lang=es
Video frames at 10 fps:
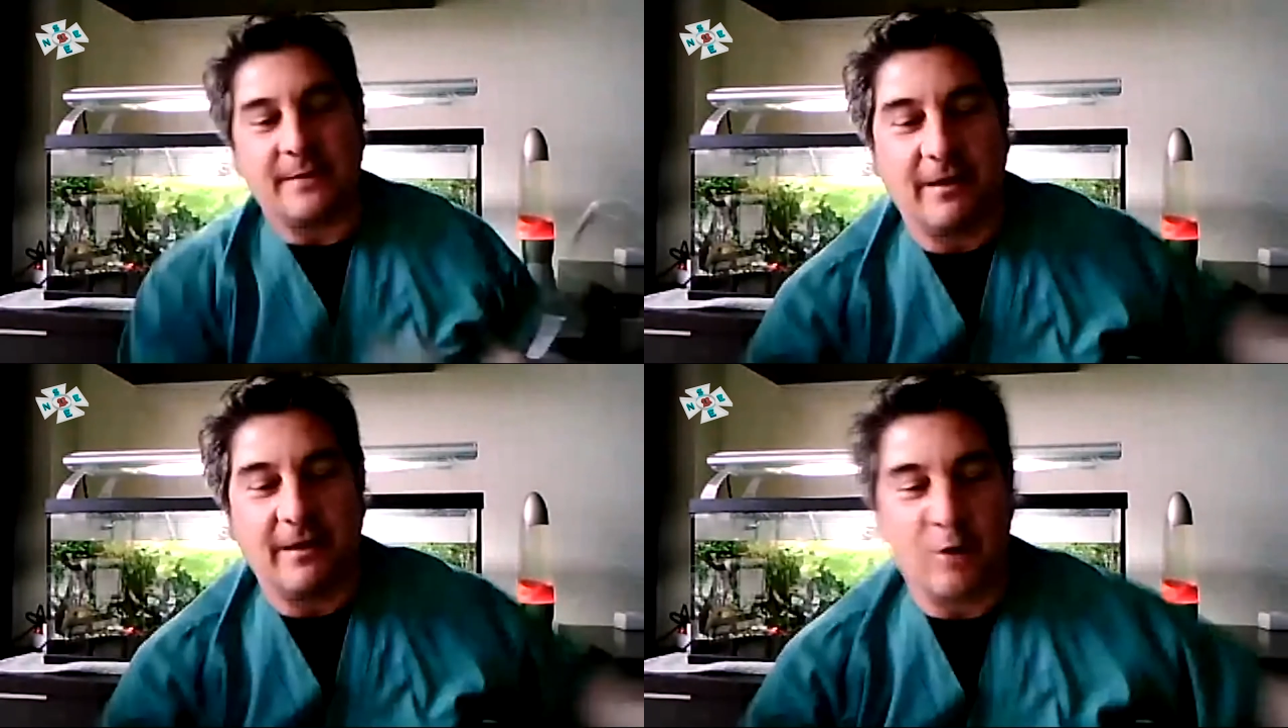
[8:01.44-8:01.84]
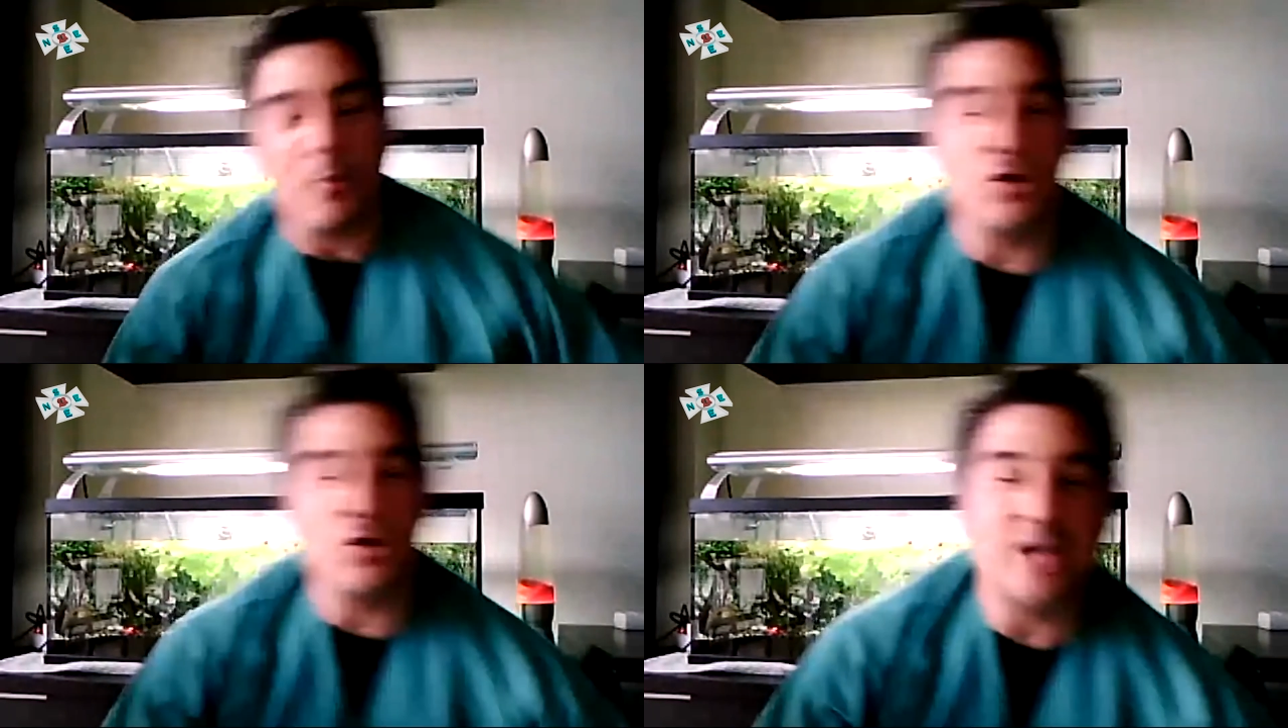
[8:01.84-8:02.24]
saber
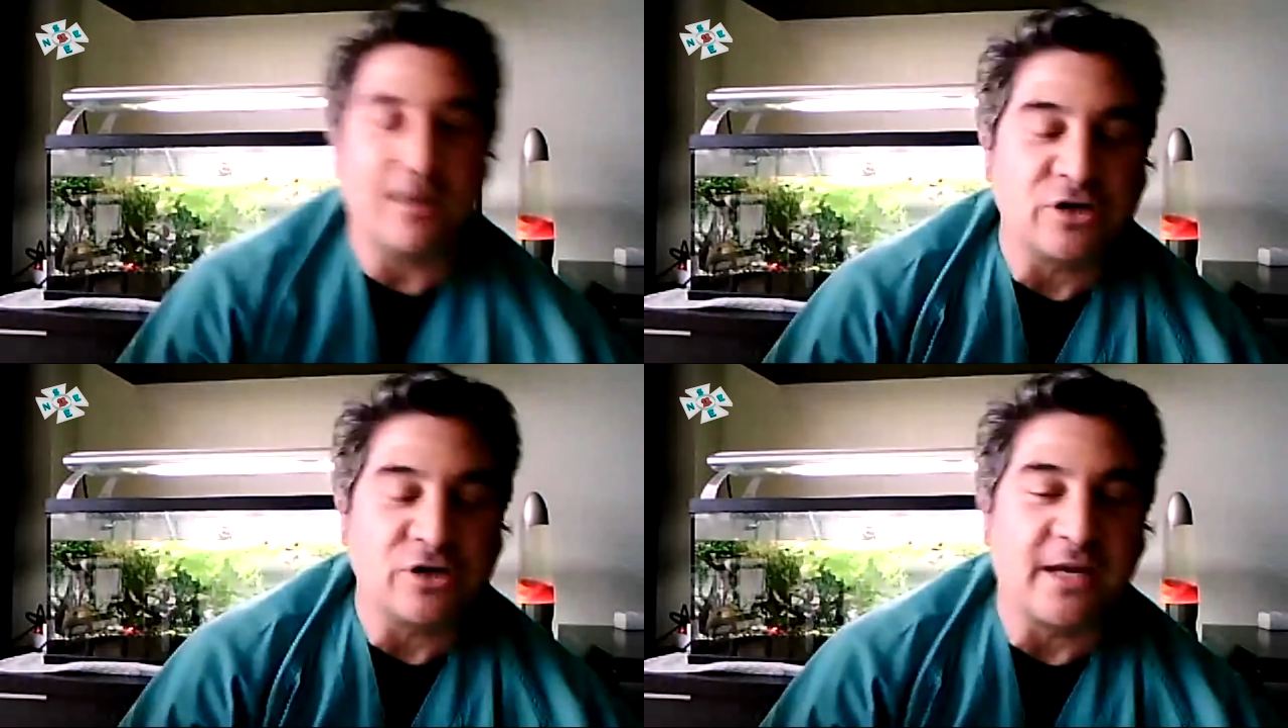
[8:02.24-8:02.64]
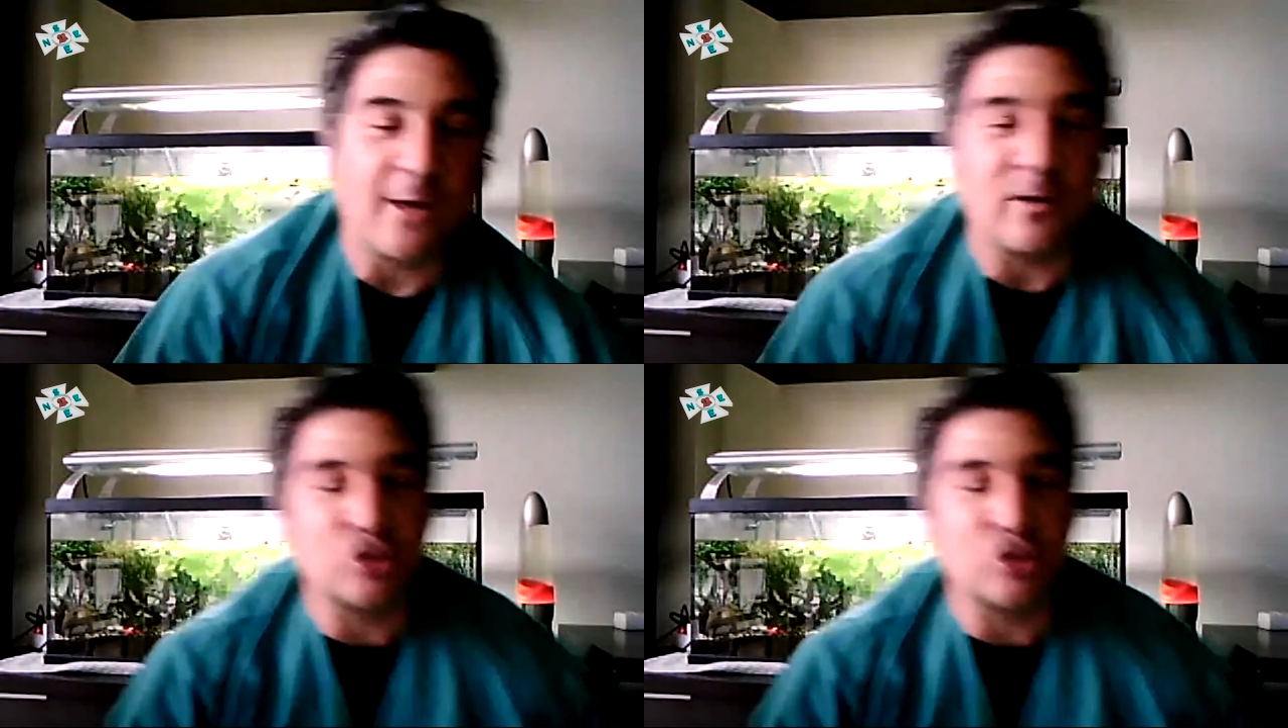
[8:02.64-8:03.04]
cómo nos, ha
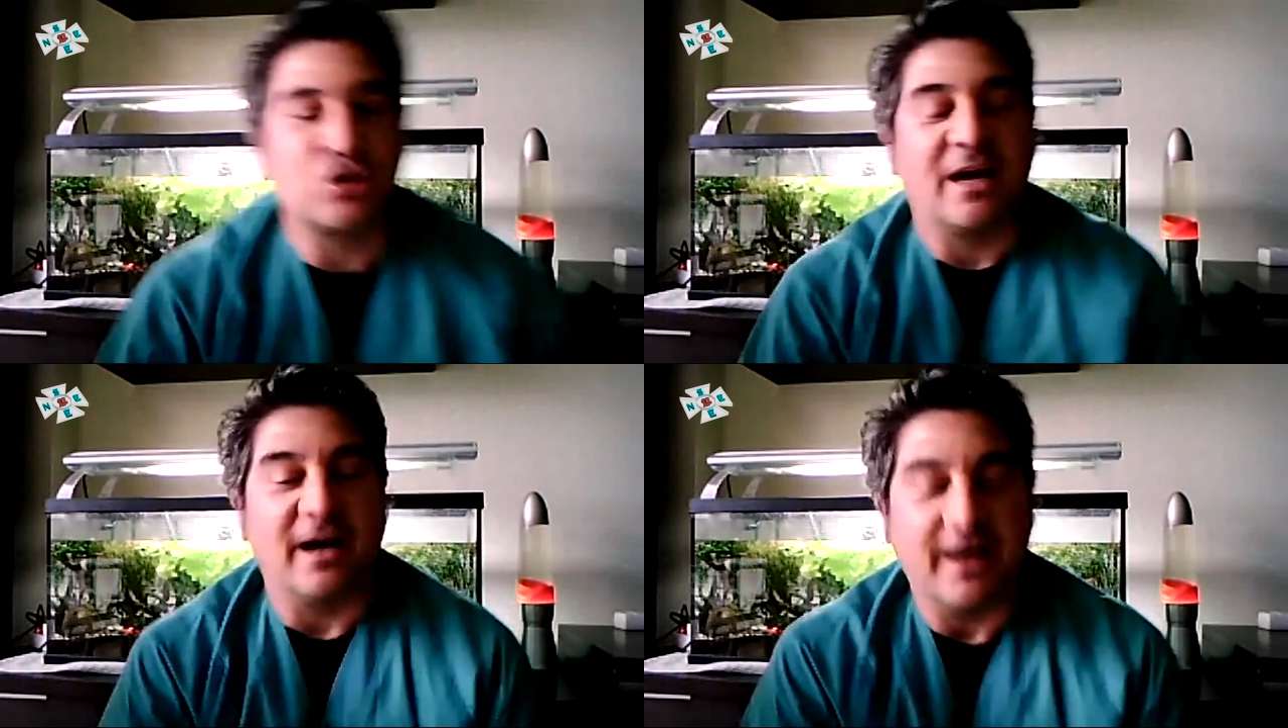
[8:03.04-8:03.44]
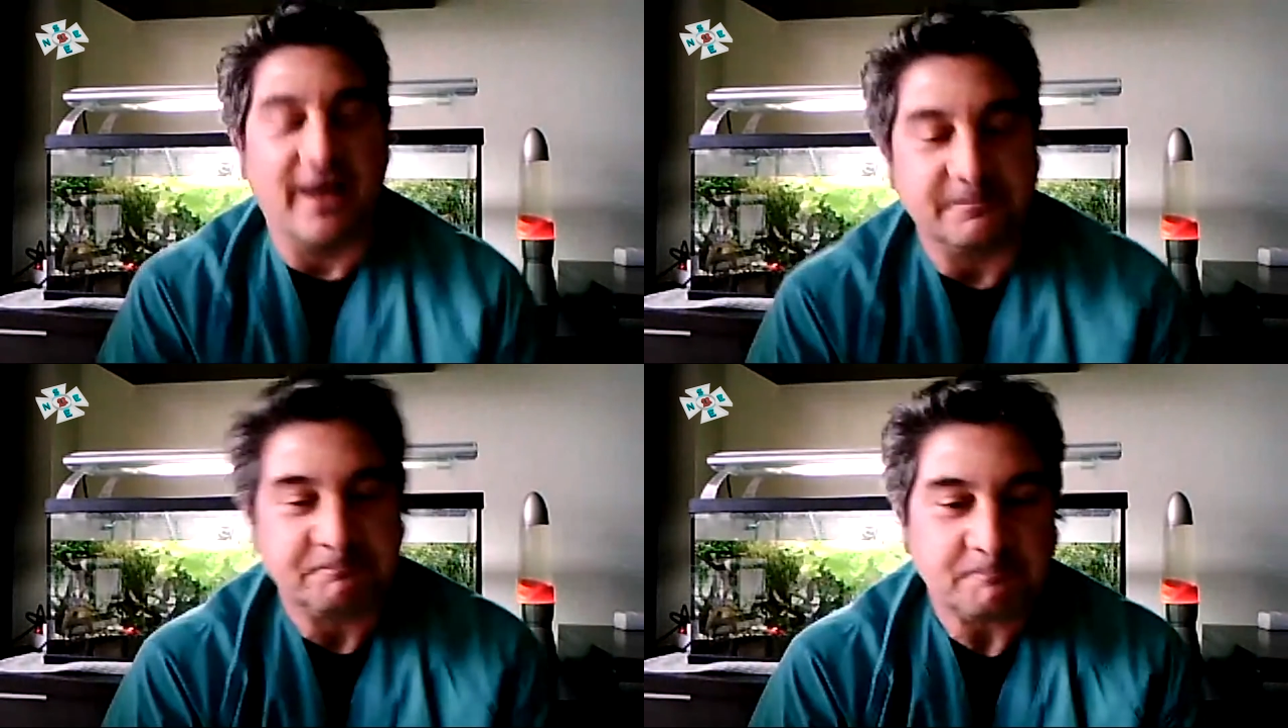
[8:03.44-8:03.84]
llegado a nosotros
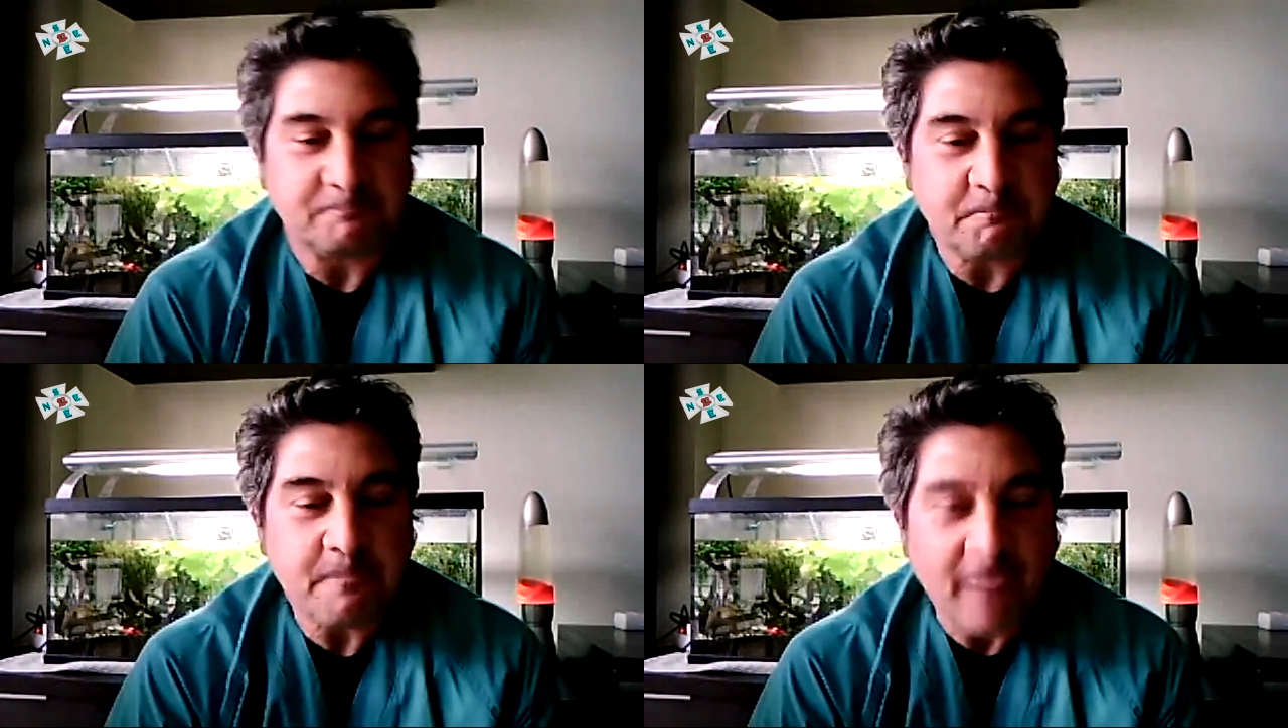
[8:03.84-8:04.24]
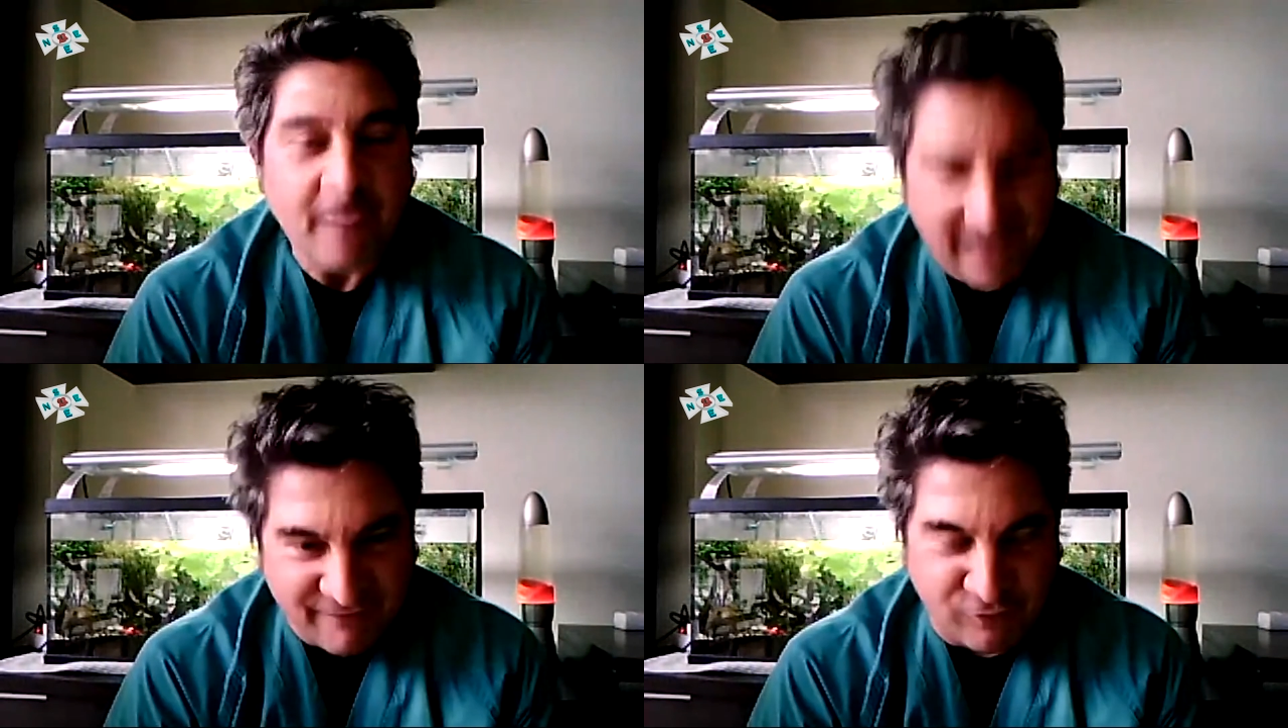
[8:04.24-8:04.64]

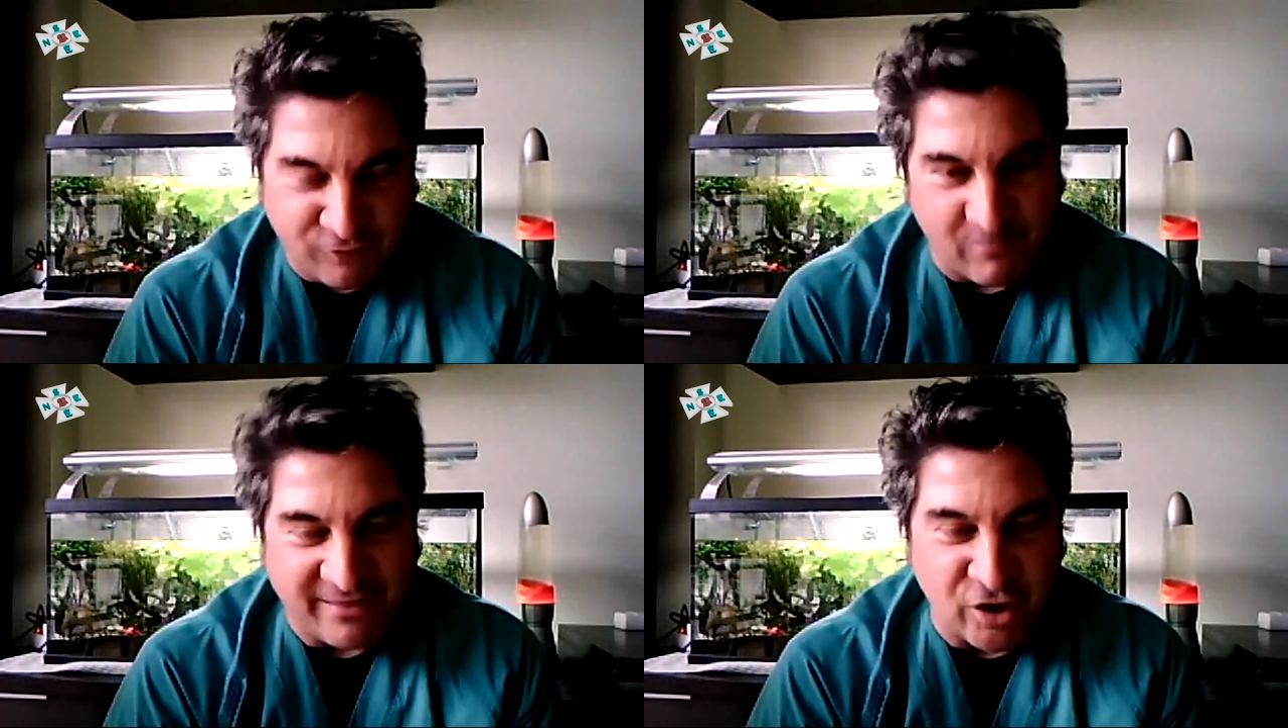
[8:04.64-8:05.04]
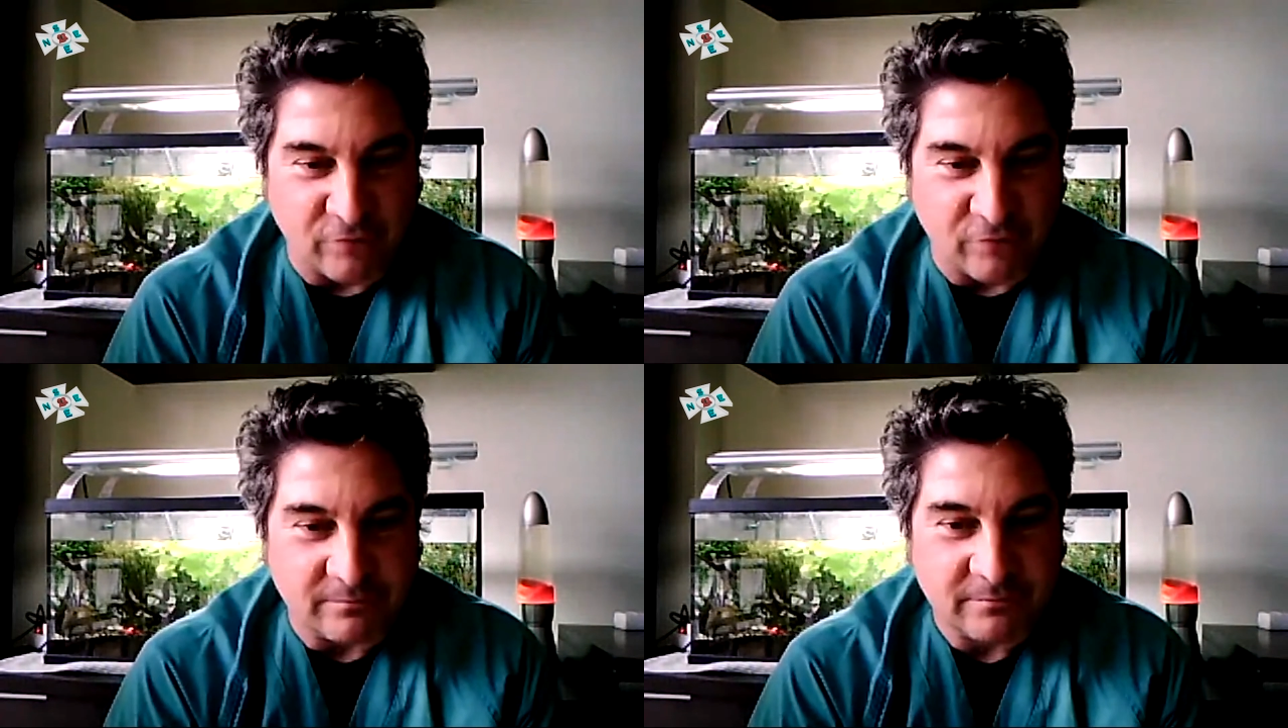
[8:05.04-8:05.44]
la,
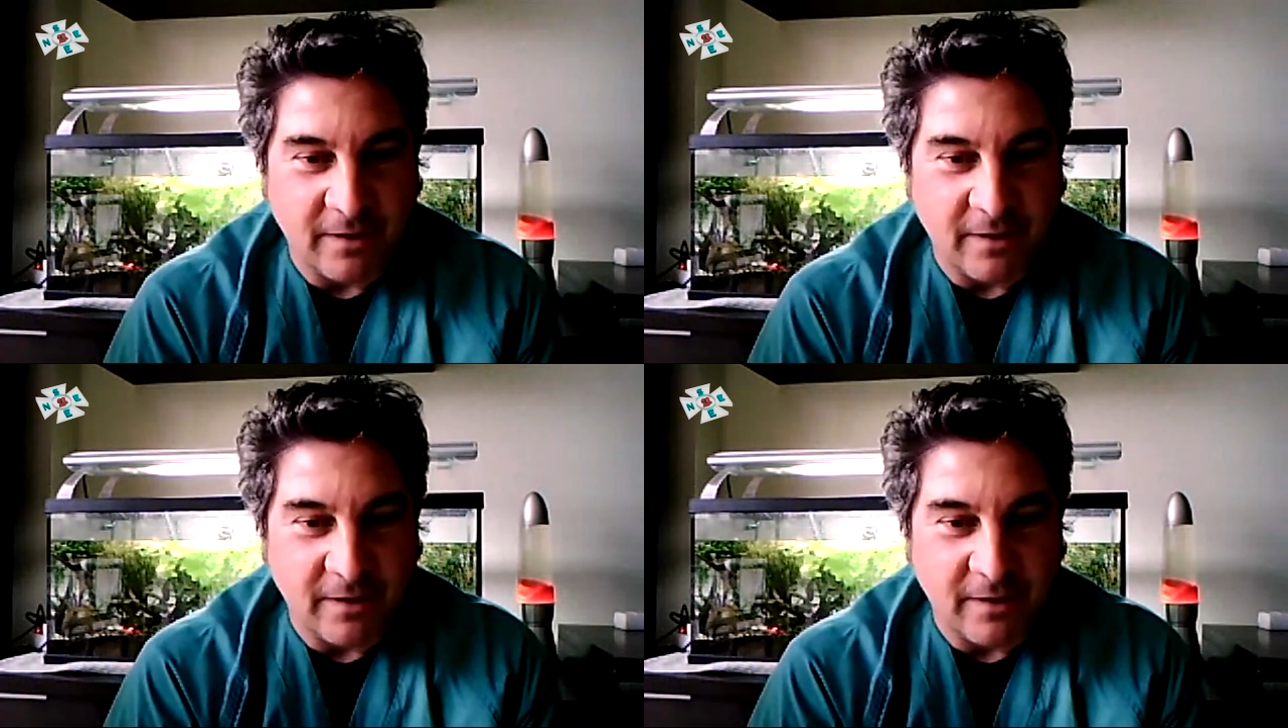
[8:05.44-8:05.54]
información,